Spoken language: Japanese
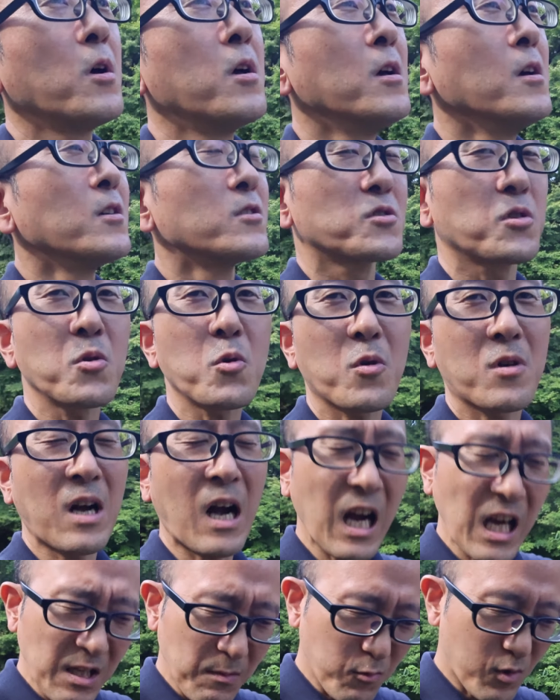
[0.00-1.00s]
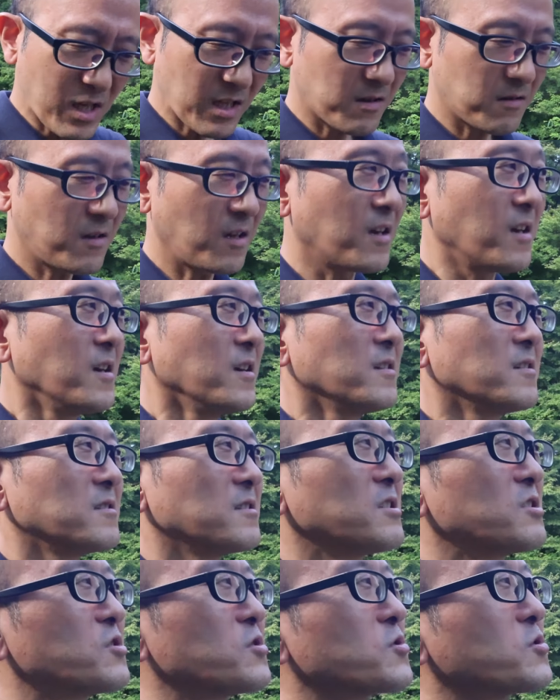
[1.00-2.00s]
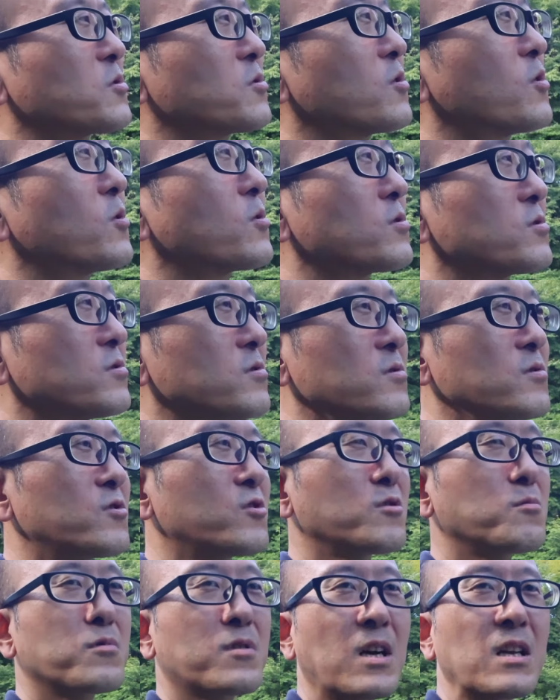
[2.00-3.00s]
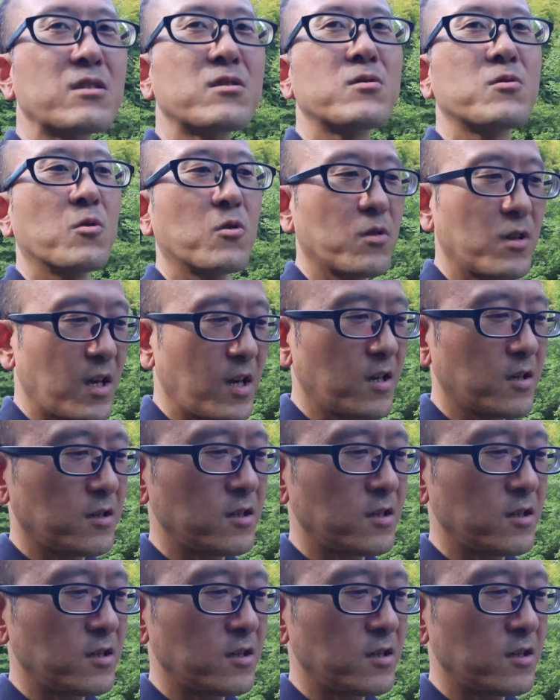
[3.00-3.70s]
その回もあって、一応そのこの YouTube 活動で、